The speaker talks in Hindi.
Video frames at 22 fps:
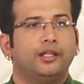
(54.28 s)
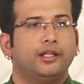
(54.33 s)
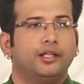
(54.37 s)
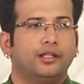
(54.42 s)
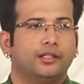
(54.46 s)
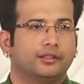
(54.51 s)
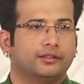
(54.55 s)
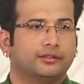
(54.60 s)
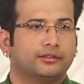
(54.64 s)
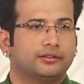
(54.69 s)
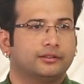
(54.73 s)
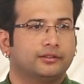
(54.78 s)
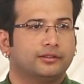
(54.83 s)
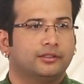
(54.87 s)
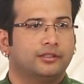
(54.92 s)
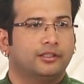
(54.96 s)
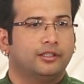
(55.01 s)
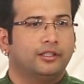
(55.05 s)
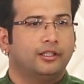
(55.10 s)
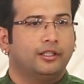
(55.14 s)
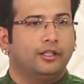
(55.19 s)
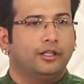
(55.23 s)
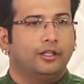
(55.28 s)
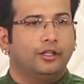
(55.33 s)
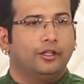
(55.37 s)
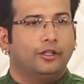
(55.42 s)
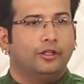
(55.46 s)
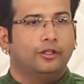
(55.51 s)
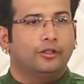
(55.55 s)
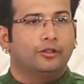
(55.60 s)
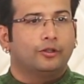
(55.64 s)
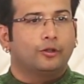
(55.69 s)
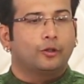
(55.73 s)
हैं ये
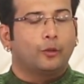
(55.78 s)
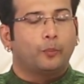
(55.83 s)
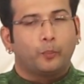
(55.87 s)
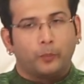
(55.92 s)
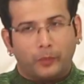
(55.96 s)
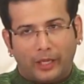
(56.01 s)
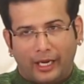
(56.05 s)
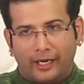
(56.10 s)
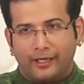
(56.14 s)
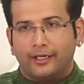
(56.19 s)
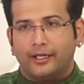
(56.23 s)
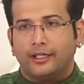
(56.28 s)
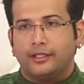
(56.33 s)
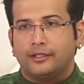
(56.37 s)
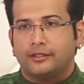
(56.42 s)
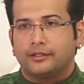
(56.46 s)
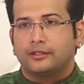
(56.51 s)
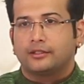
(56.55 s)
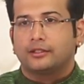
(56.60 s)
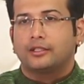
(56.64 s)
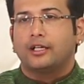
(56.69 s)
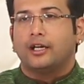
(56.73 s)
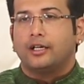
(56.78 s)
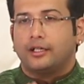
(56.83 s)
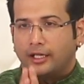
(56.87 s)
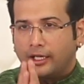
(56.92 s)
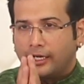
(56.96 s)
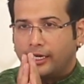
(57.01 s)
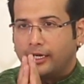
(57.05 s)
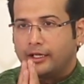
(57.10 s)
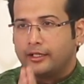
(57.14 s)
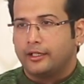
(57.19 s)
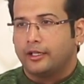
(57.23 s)
तो प्लैनेट्स का
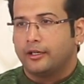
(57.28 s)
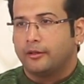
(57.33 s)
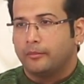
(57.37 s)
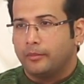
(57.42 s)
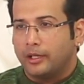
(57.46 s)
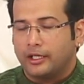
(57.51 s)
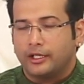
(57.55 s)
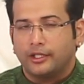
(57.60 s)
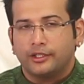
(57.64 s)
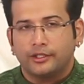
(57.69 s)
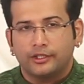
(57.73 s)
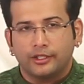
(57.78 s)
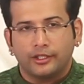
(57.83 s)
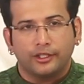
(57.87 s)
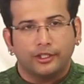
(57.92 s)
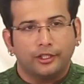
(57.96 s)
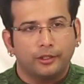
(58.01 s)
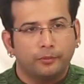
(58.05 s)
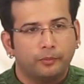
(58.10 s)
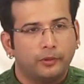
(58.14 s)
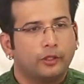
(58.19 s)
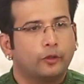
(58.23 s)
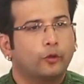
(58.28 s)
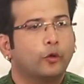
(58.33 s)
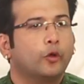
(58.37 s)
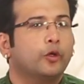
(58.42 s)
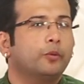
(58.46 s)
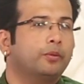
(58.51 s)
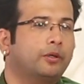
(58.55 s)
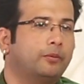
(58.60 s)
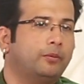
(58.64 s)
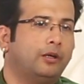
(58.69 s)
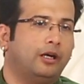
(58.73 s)
डायरेक्ट हमारे शरीर पर
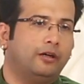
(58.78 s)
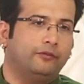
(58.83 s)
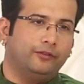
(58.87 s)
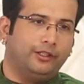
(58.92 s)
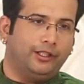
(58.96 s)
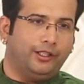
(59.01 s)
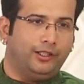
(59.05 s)
कोई प्रभाव